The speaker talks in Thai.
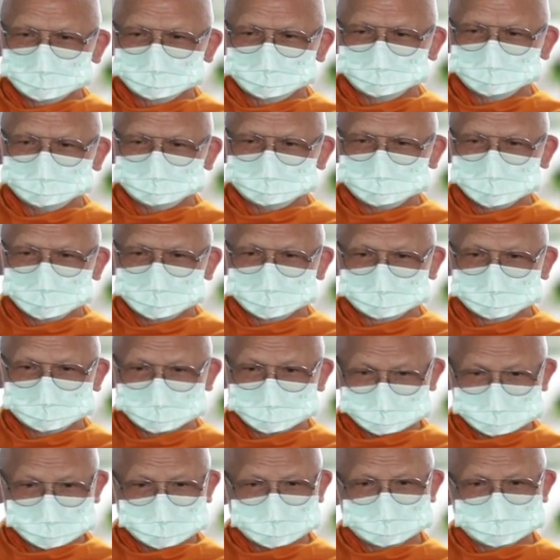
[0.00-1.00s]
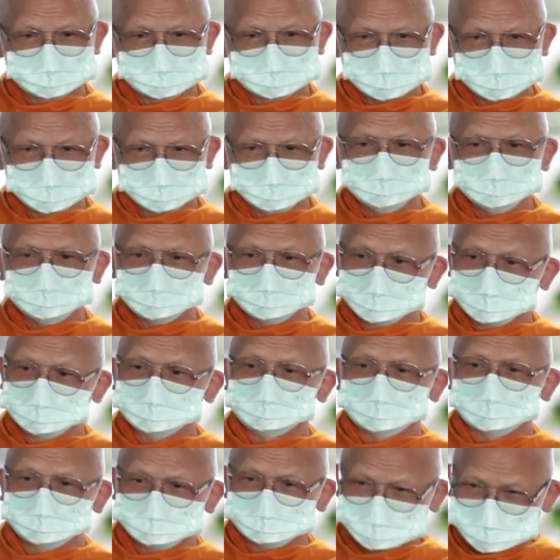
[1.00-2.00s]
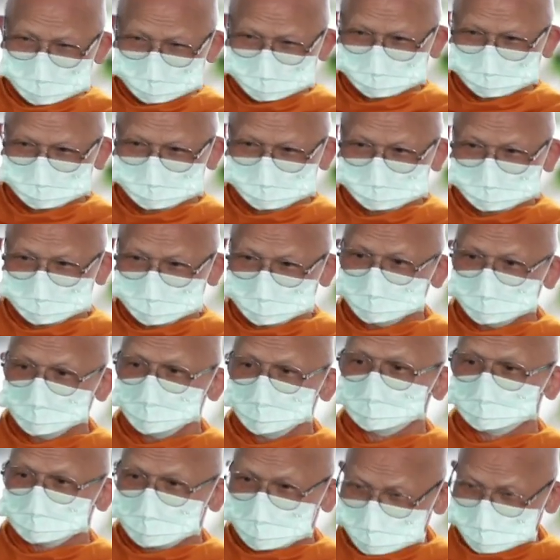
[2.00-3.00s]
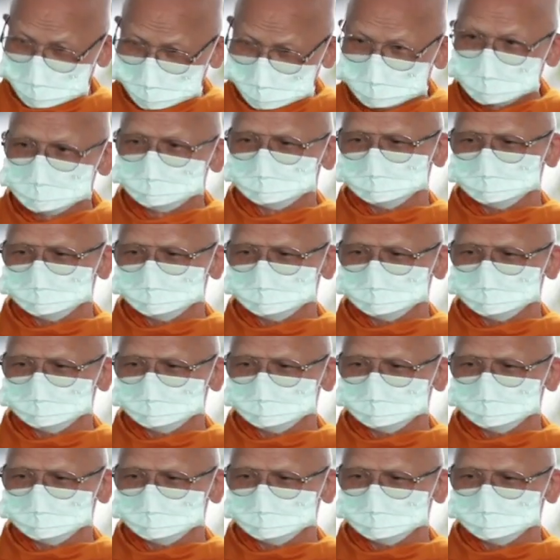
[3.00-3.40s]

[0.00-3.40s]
รรมังสัพพันตัง นิโรธธรรมัง เป็นดวงตาเห็นธรรม